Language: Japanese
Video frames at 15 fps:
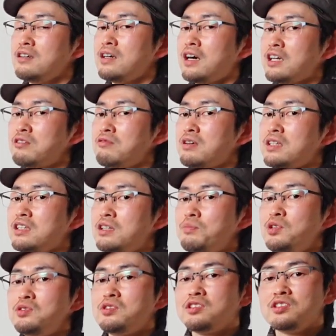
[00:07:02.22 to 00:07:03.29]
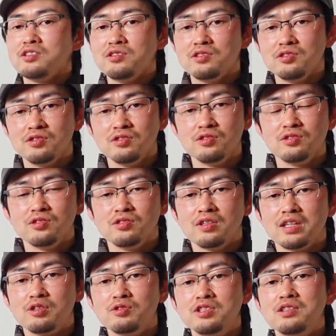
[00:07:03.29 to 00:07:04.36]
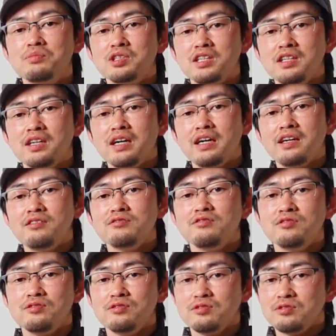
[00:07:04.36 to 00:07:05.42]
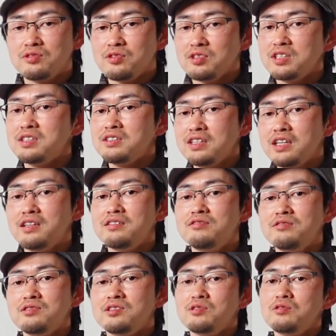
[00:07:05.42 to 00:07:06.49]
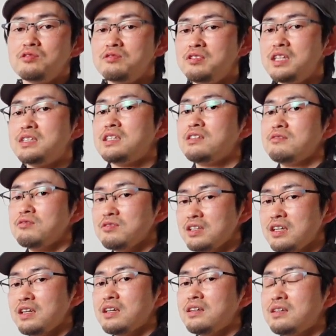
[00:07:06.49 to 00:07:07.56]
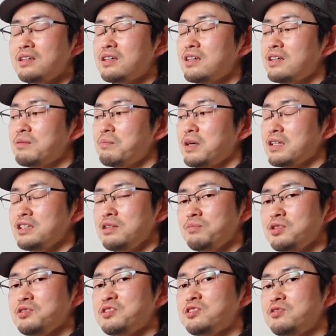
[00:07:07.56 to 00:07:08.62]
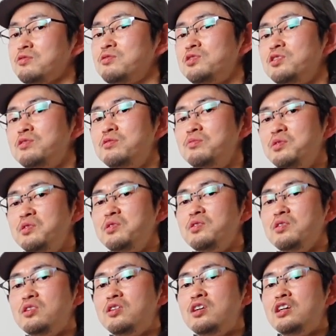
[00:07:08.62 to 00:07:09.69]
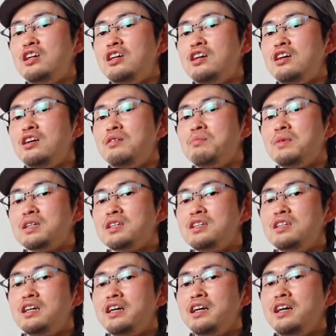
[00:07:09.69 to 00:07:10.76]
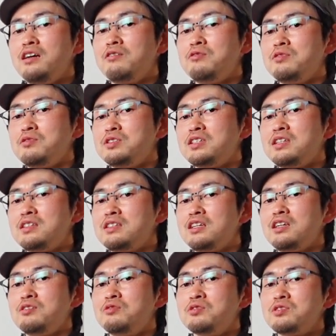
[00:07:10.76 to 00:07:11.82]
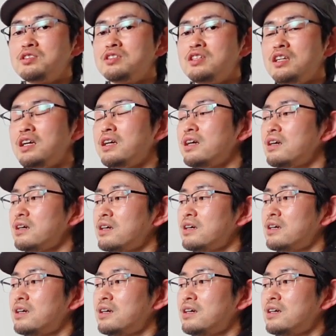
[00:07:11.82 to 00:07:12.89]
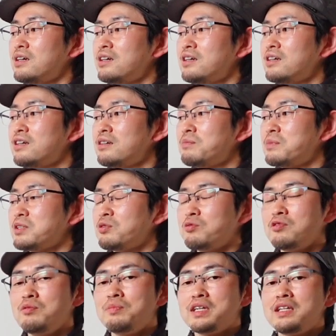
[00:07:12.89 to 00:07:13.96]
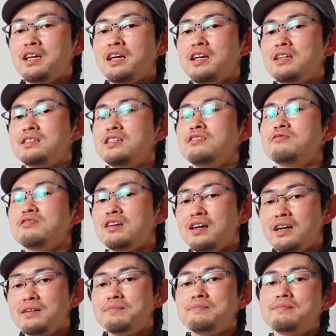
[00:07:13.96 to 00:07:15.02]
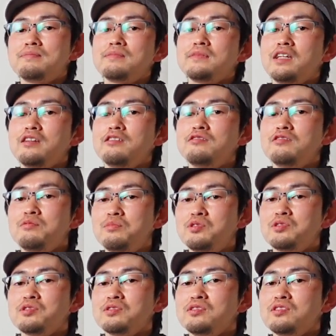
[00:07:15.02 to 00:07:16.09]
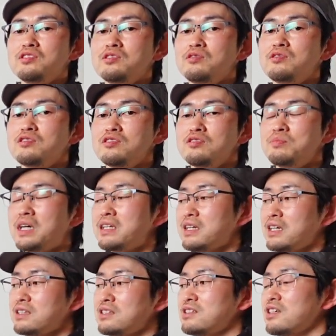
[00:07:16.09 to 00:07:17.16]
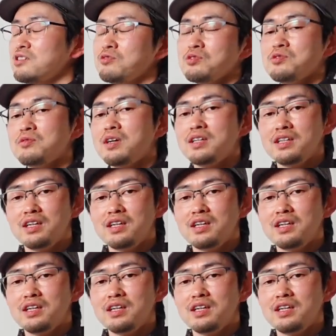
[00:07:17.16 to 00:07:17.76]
あとは荷物がどうしても着替えるとですねすごく増えちゃうので、まあ、荷物の量を、まあ、着替えを前提として、まどこまで減らせるかっていうのもすごくまあ大事な要素か